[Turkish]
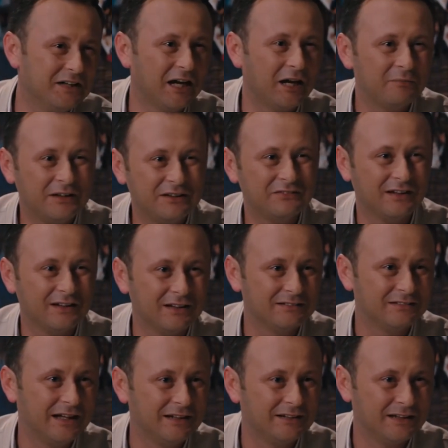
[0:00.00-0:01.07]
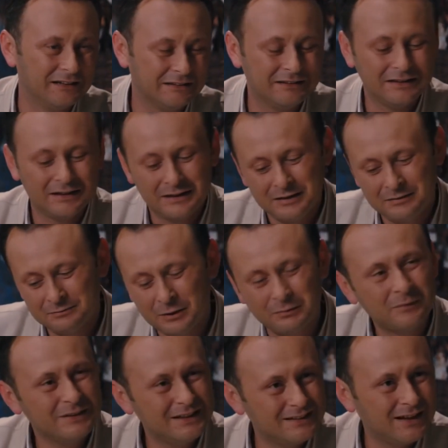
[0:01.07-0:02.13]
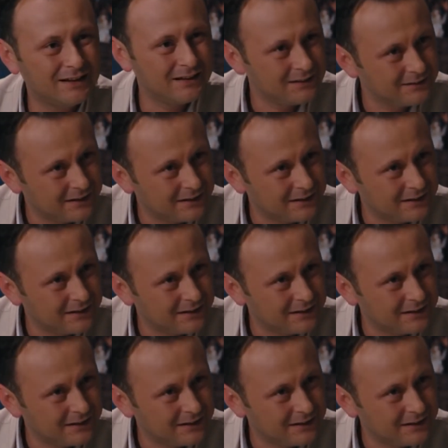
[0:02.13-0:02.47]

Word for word: kıyamet falan derken... ...babam iki tane